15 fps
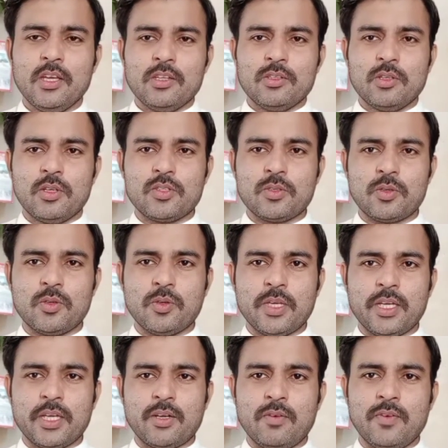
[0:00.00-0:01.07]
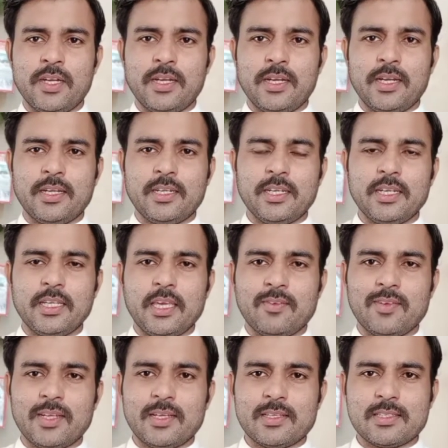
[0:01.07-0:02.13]
दोस्तों क्योंकि कोविड 19 की
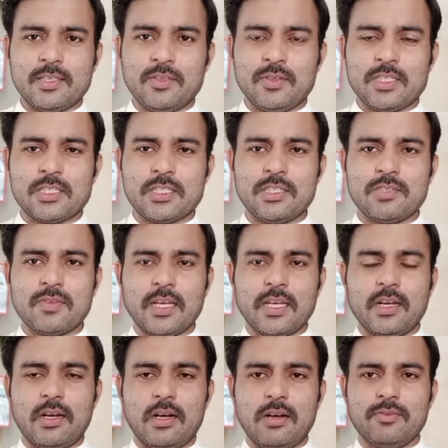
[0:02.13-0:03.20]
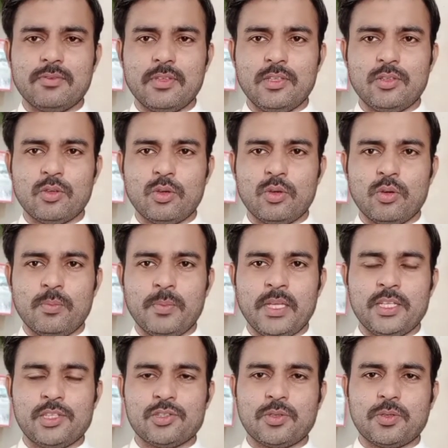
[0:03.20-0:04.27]
वजह से यूनिवर्सिटीज़ वगैरह ऑफ़ थी तो
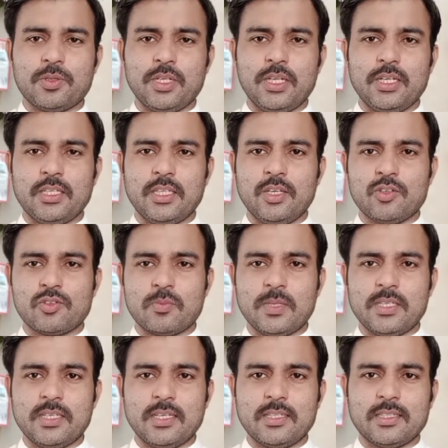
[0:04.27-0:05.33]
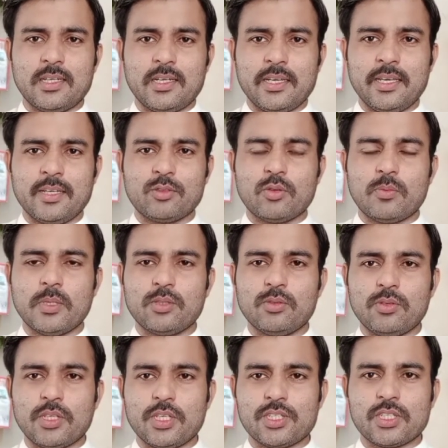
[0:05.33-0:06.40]
मेरी जो रूटीन थी उसमें यह था एक तो मैं
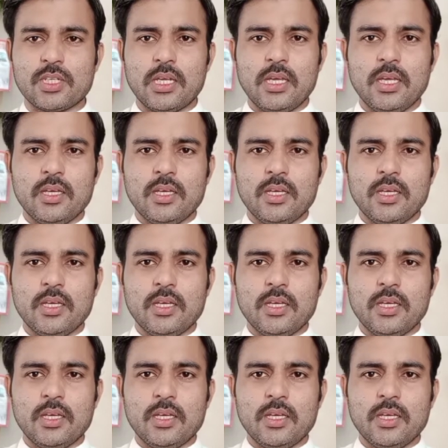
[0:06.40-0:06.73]
तुर्किश